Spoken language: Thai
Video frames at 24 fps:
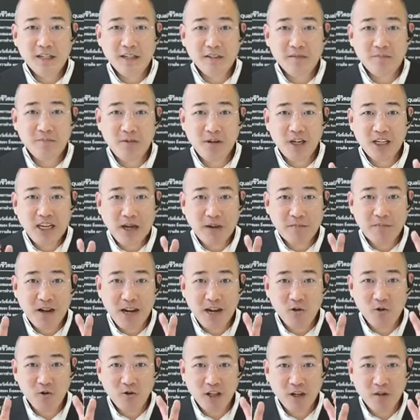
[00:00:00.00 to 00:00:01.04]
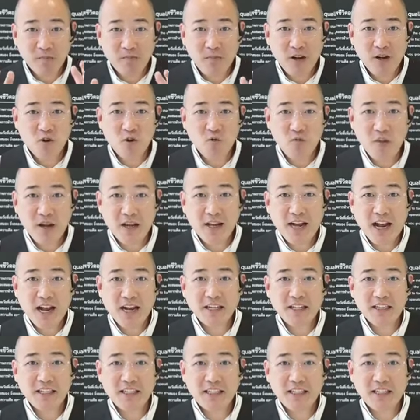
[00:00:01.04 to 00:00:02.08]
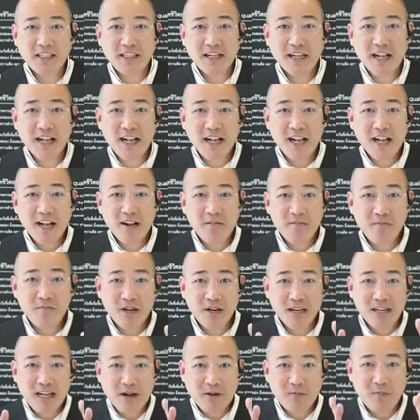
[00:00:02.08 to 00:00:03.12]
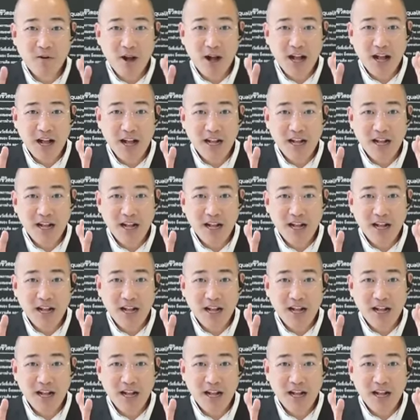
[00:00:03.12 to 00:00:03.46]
เหมือนกับได้รู้สึกเป็นหนุ่มอีกครั้งหนึ่งเหมือนกับว่า